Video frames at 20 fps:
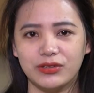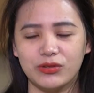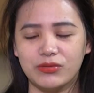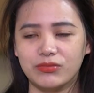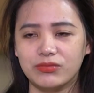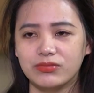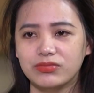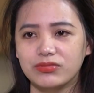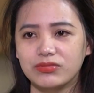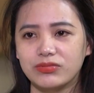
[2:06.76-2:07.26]
người
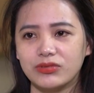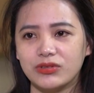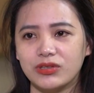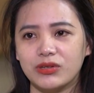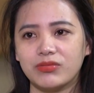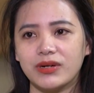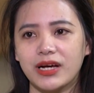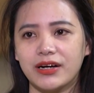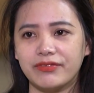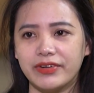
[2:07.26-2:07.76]
cũng
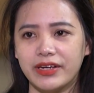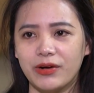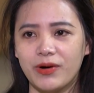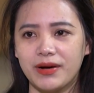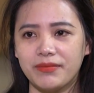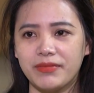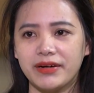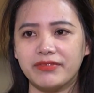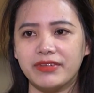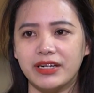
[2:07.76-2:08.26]
không cần phải
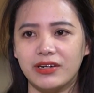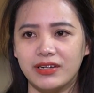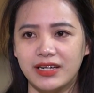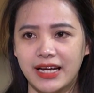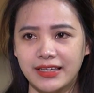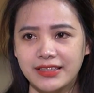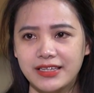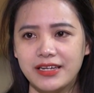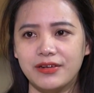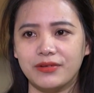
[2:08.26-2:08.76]
hoang mang và lo
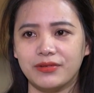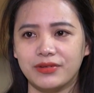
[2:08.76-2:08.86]
lắng